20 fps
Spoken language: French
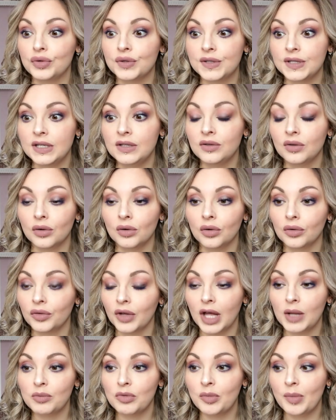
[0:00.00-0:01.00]
le site en
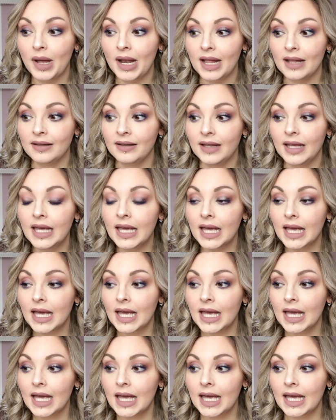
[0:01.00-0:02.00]
train de me balader
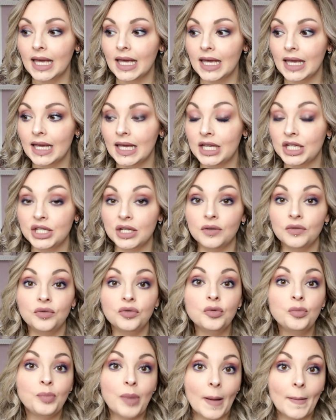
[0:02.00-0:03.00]
et j'ai
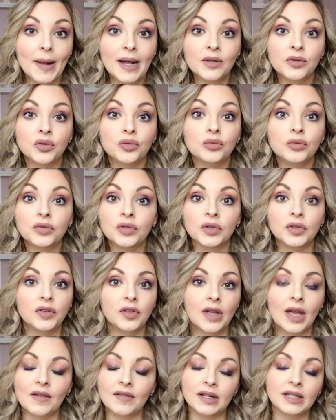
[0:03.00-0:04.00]
vu pas mal de
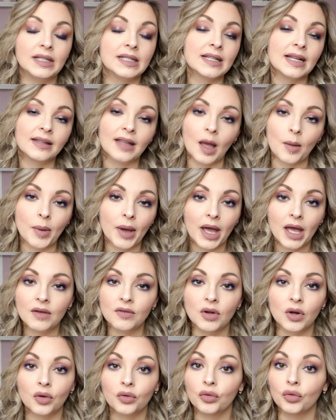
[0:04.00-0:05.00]
nouveautés avec des
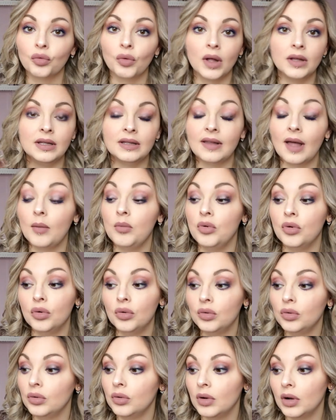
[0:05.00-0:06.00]
attrape-rêves, alors que ce soit des
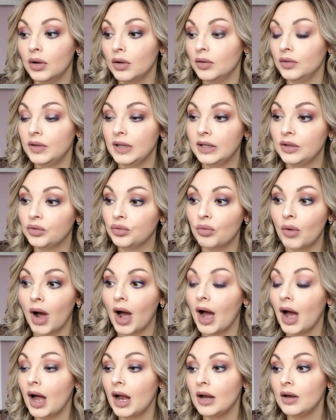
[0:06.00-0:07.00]
tableaux, des
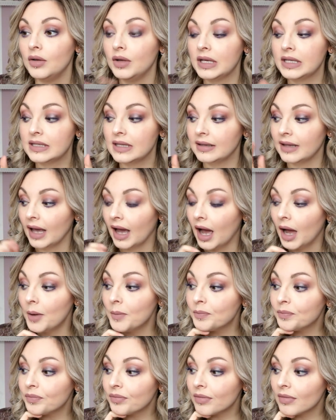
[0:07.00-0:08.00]
toiles, etc.
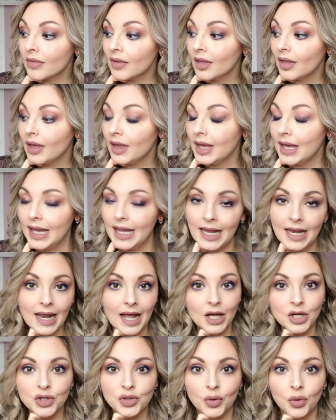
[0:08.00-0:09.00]
Et
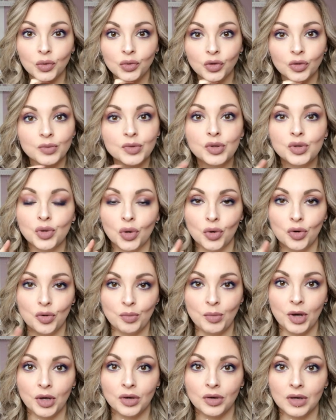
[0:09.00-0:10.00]
là, je retombe sur le
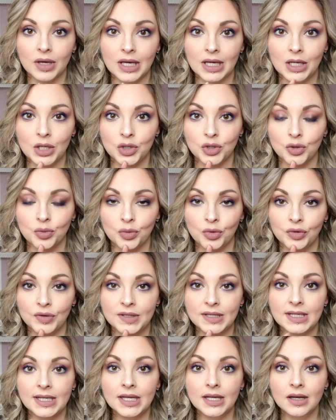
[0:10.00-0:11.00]
mug et je me
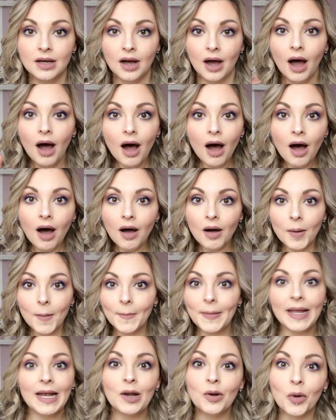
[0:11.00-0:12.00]
dis Oh,
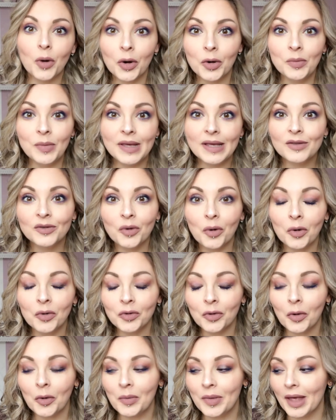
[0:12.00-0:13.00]
mais ils l'ont remis, trop
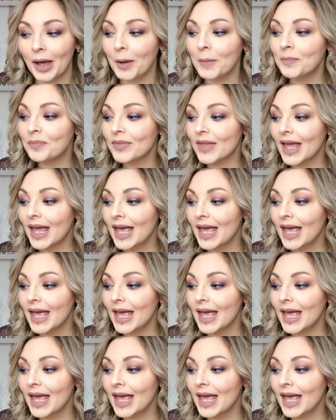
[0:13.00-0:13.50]
trop bien.